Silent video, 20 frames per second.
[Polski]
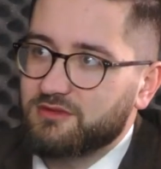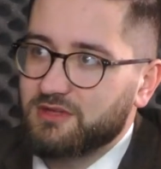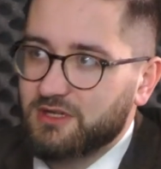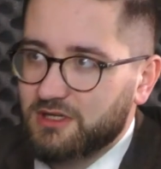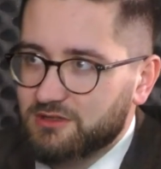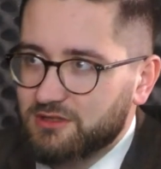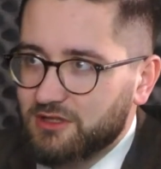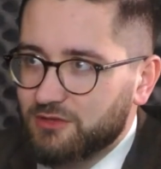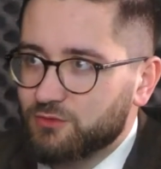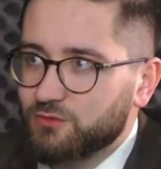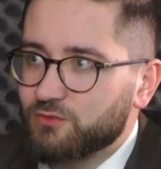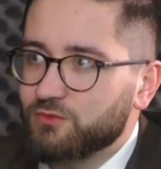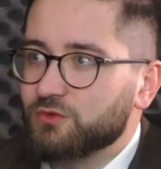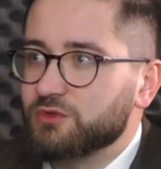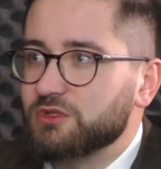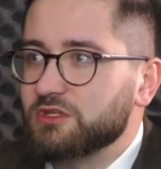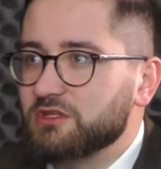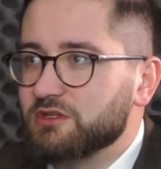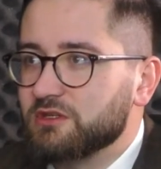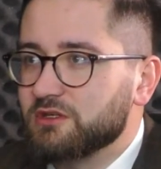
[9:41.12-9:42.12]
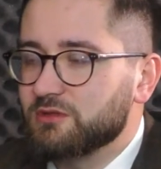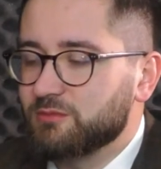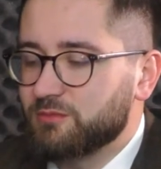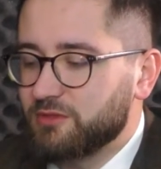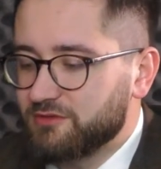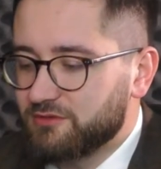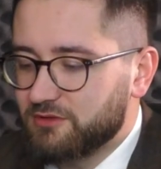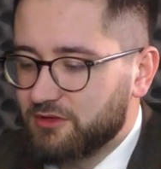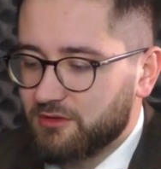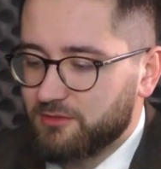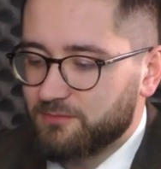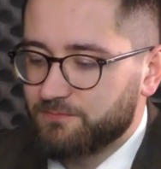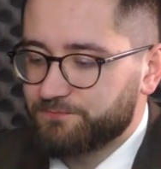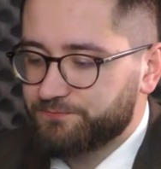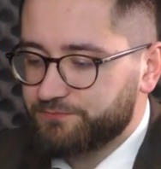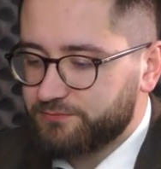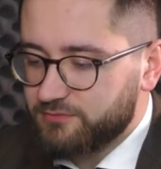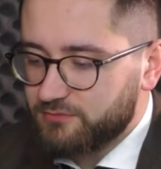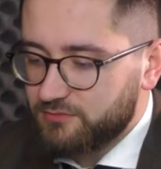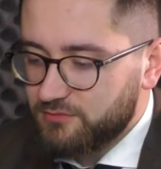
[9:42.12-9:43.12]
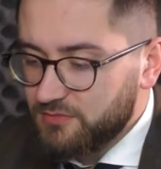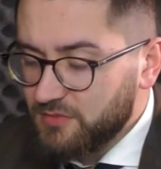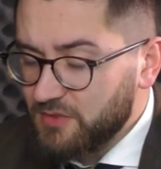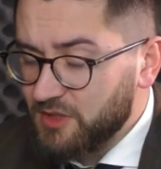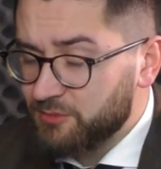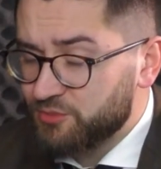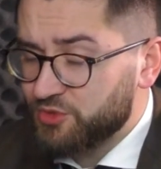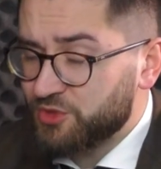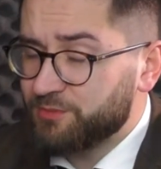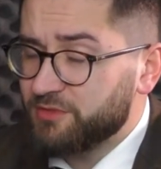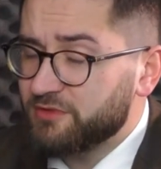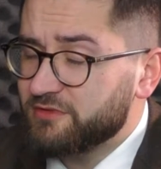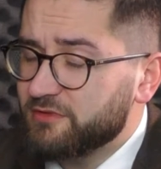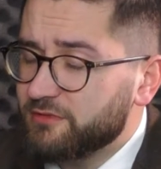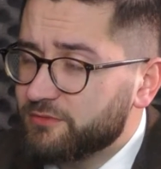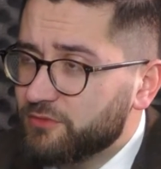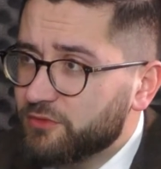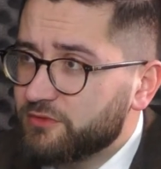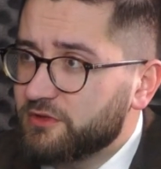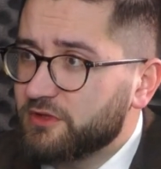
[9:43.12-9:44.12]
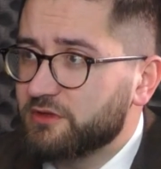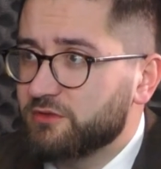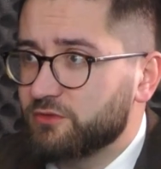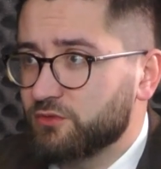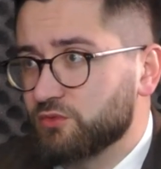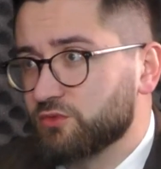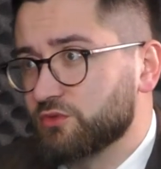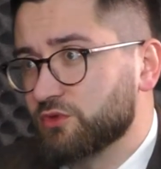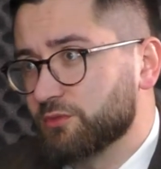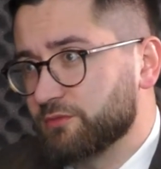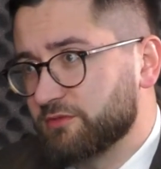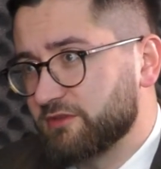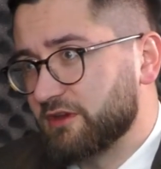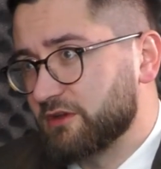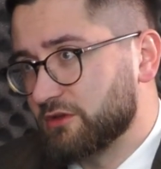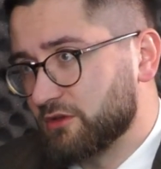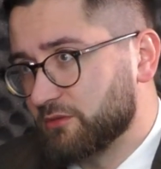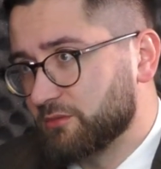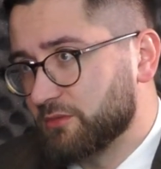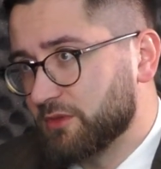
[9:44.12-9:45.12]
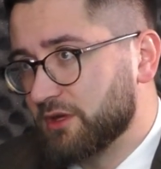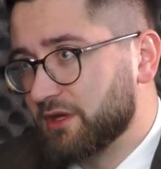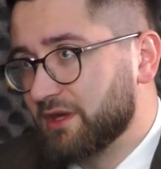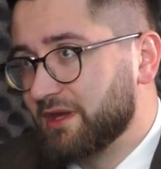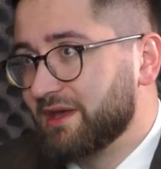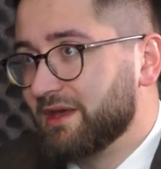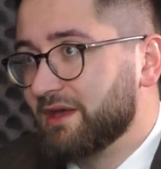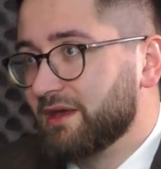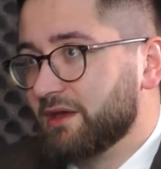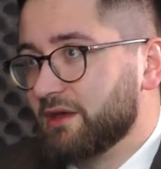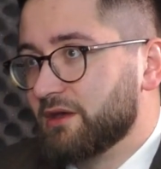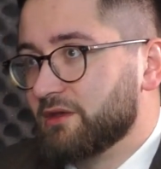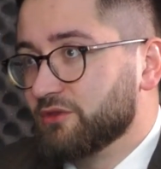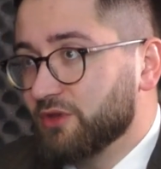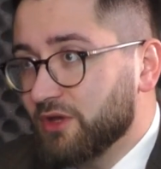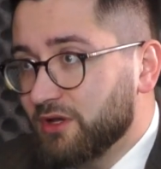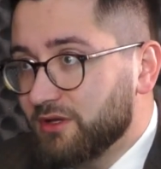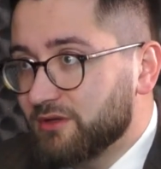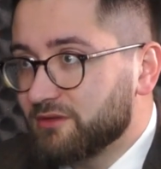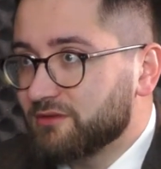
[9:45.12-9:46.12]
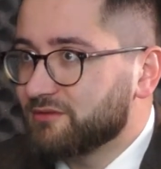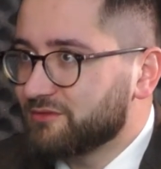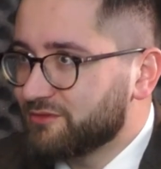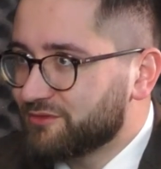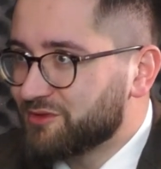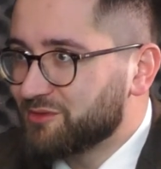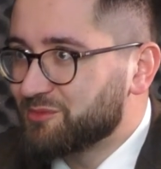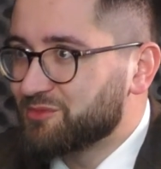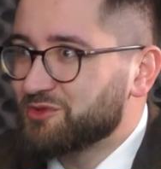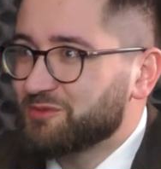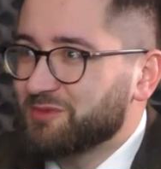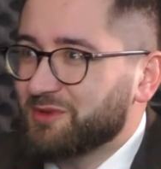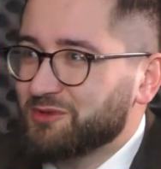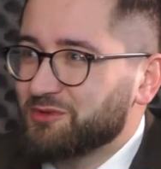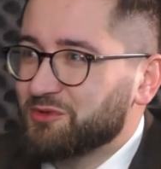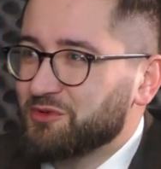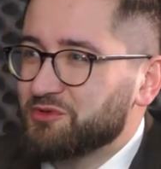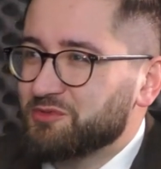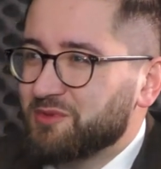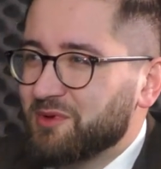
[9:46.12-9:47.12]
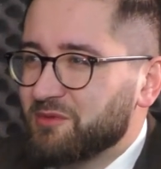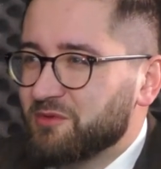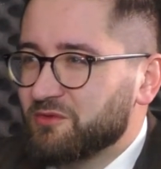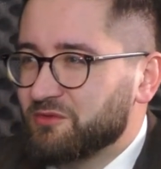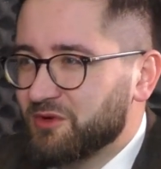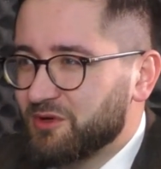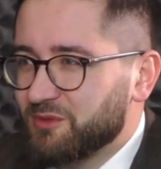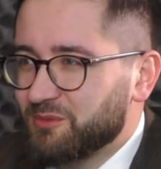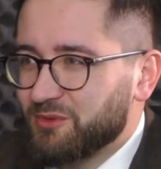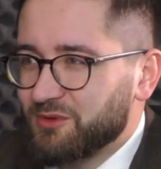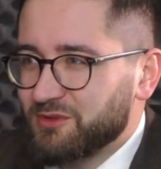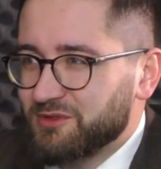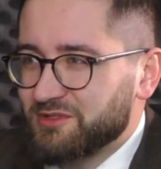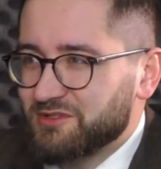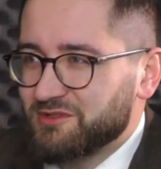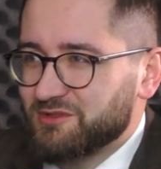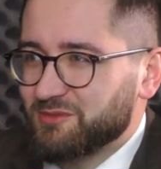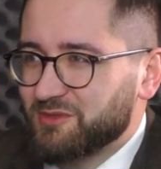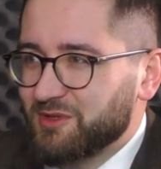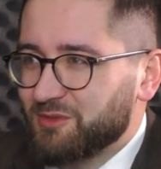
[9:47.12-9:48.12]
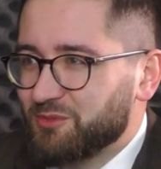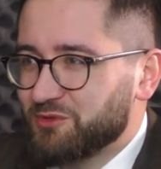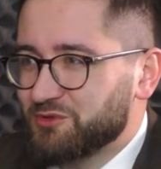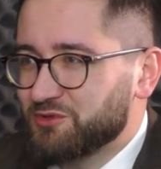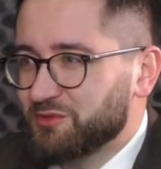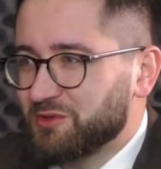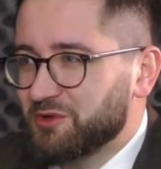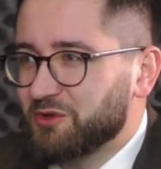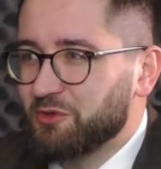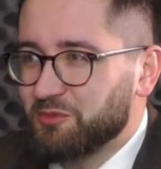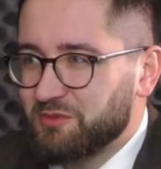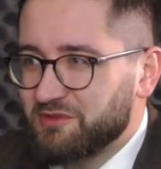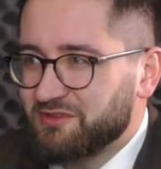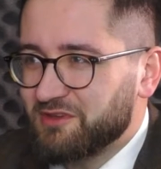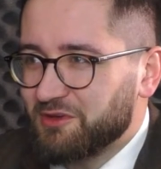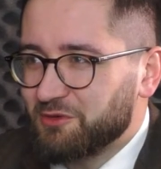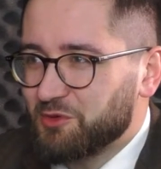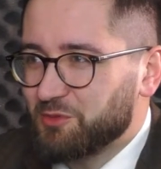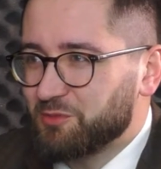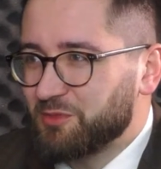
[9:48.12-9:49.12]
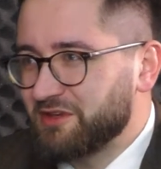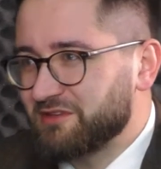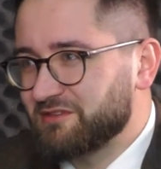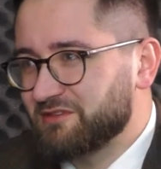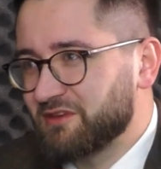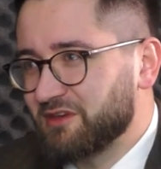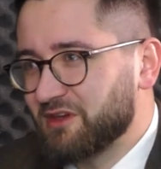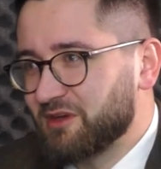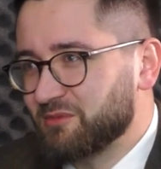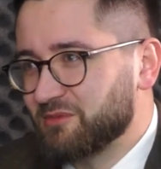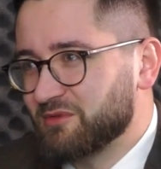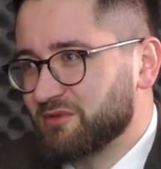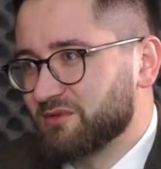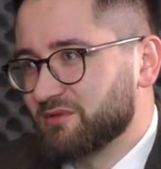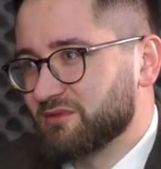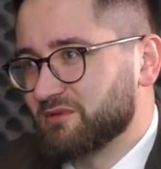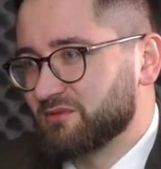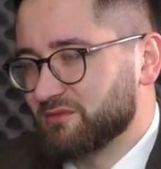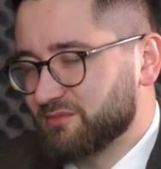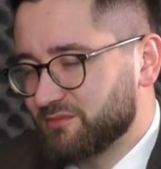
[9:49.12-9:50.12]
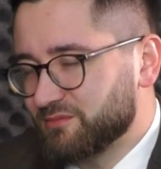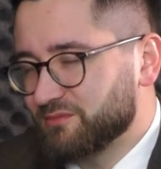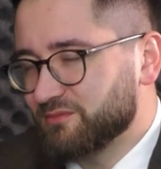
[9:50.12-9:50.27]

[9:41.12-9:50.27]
z traktatów unijnych pewne przepisy związane z Unią Celną. No ale w tym przypadku już mamy wolę polityczną na poziomie Komisji Europejskiej, aby